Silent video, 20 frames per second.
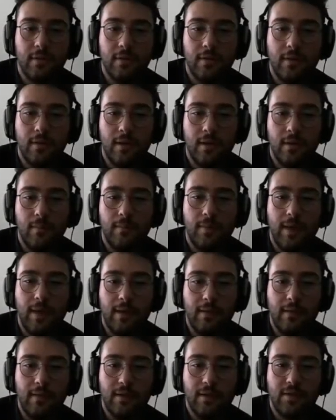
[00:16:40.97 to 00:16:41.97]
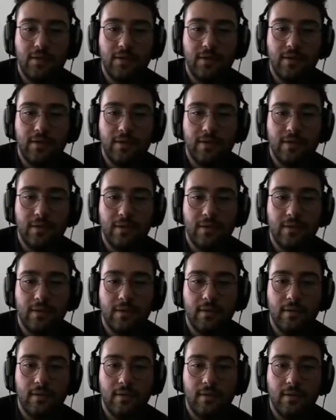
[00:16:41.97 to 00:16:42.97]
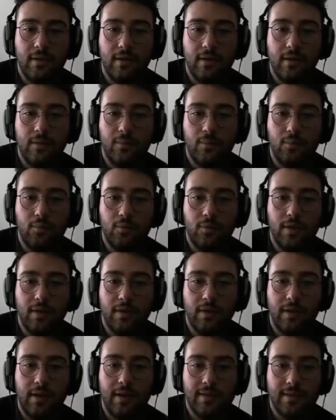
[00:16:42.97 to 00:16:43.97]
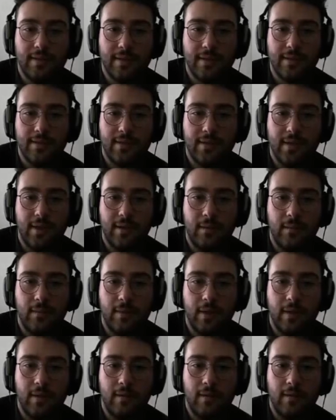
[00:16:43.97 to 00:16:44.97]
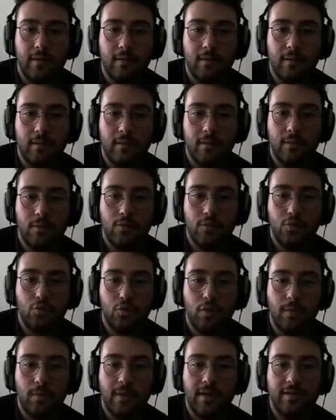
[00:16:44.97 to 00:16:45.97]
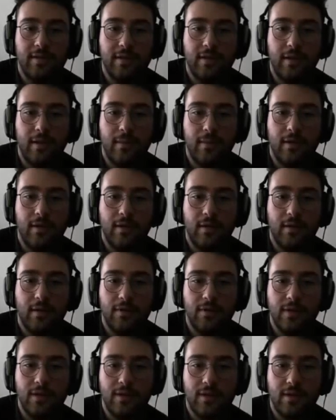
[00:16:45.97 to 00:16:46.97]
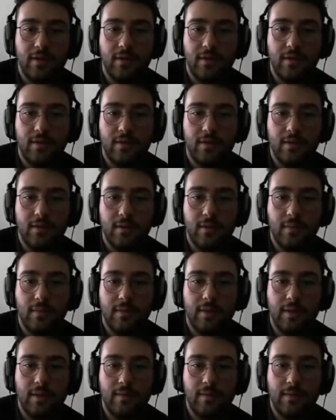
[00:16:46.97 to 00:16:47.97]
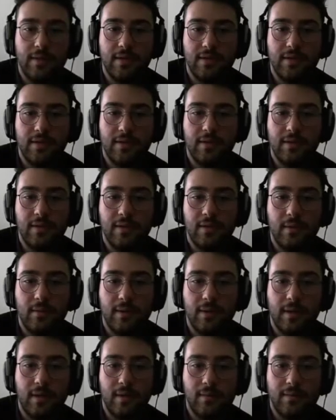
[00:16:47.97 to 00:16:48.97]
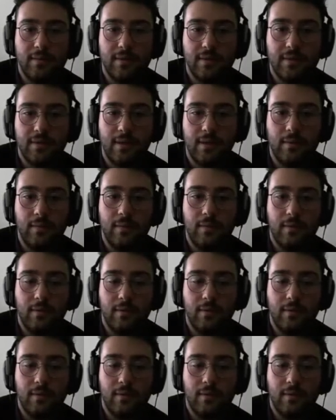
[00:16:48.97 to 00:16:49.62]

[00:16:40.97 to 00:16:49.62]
Yani ben de açıkçası gidip bunların ağzına sıçardım yani. Şuna baksana abi adamın yaşattıklarına bakar mı? Yaşadıklarına bakar mısınız abi?